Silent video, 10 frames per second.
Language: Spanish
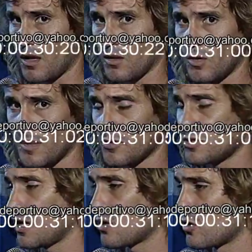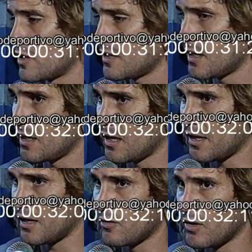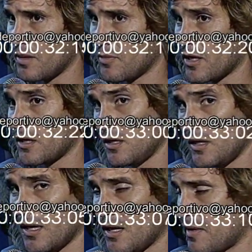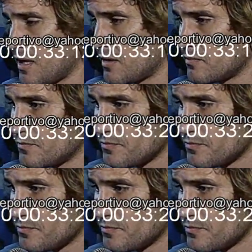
alguna posibilidad concreta de arreglar un equipo argentino y quedarme acá.